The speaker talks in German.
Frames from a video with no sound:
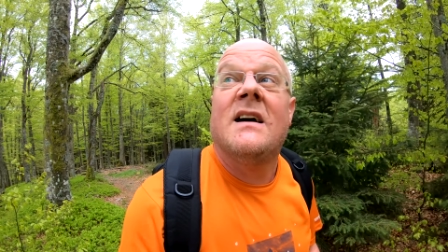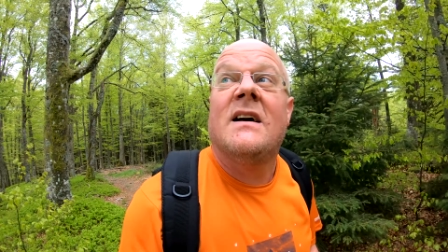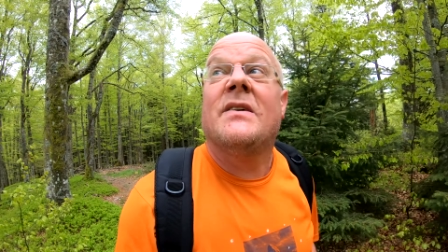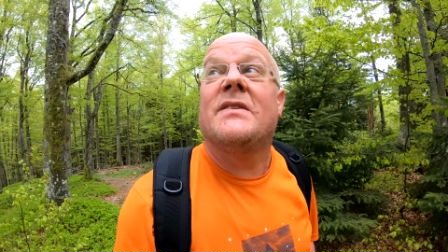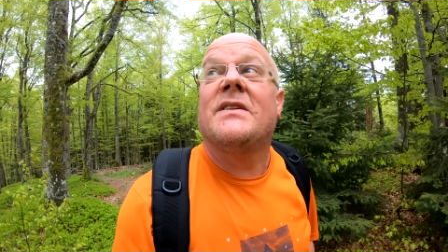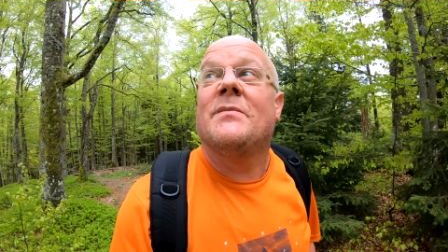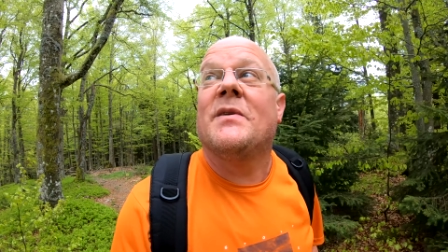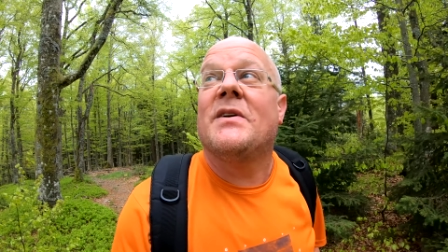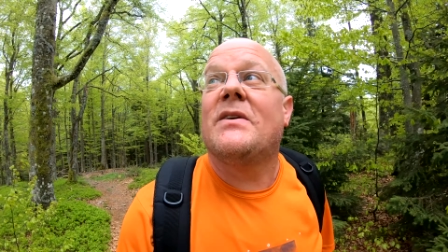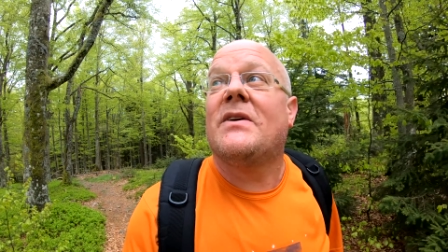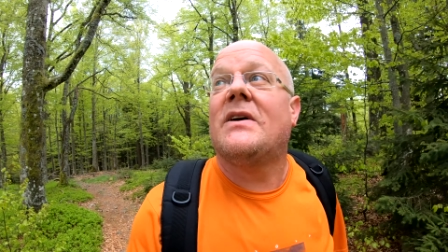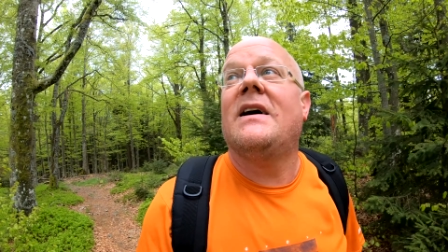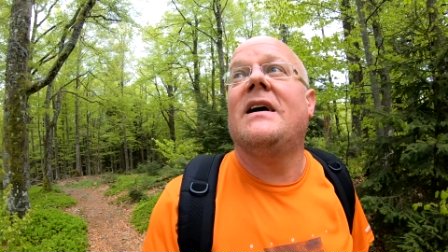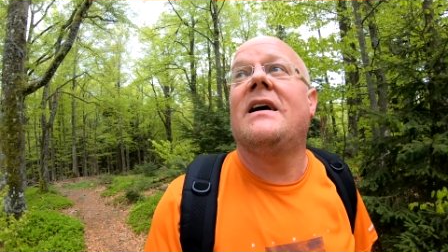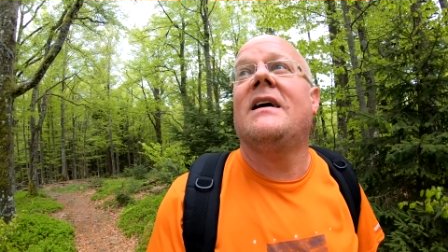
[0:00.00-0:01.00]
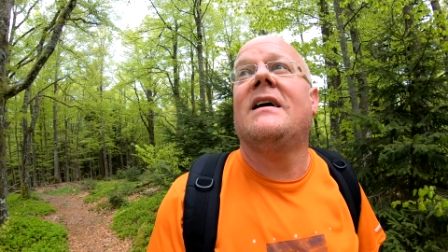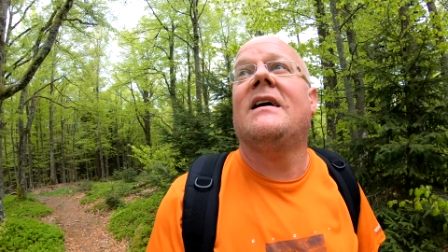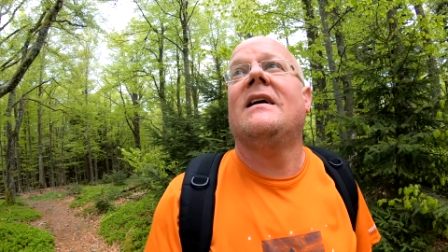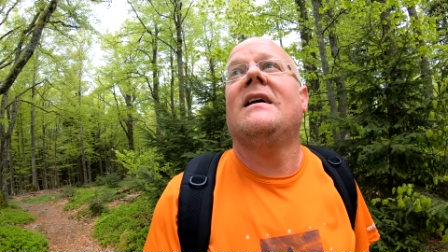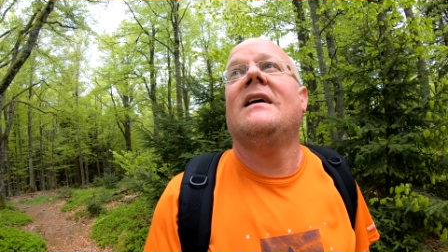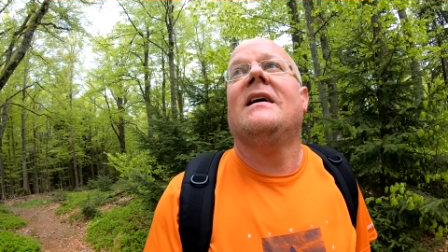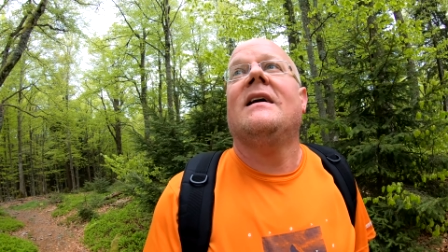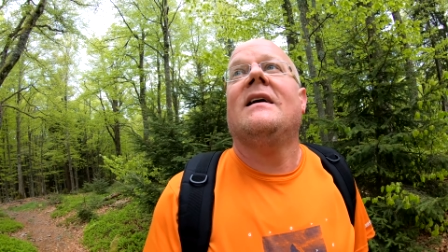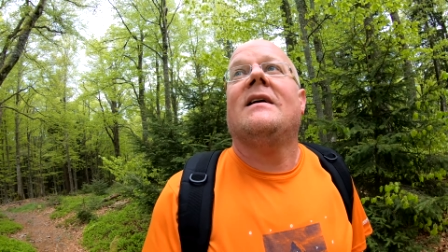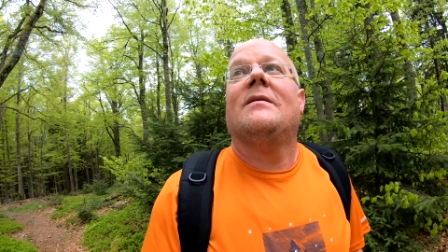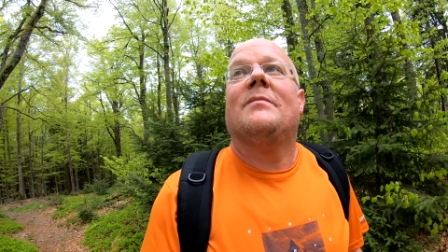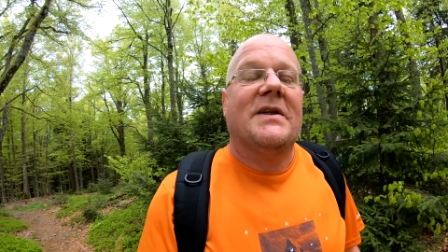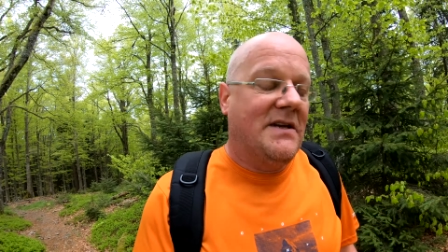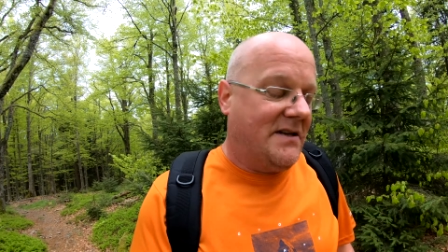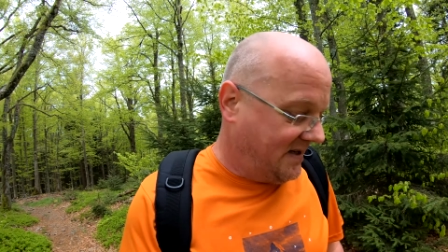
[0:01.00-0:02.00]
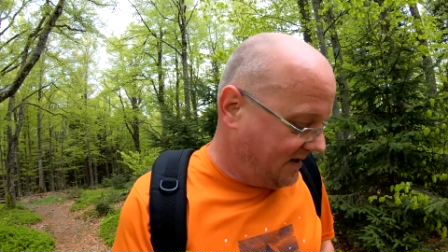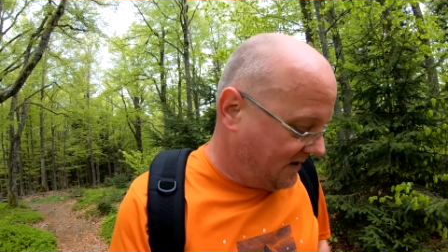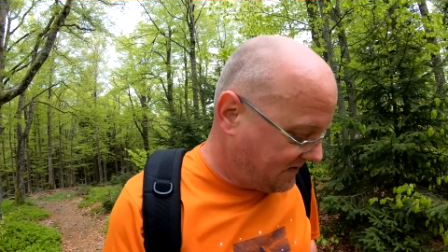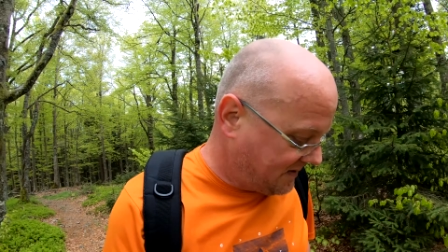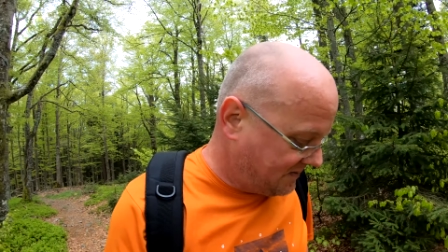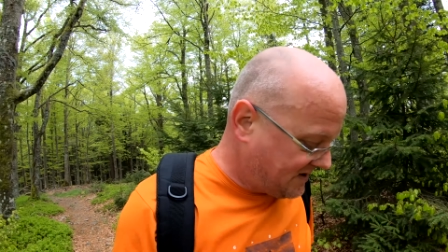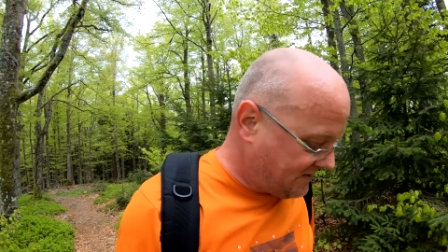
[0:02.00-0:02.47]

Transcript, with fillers: Und immer noch bin ich hier auf dem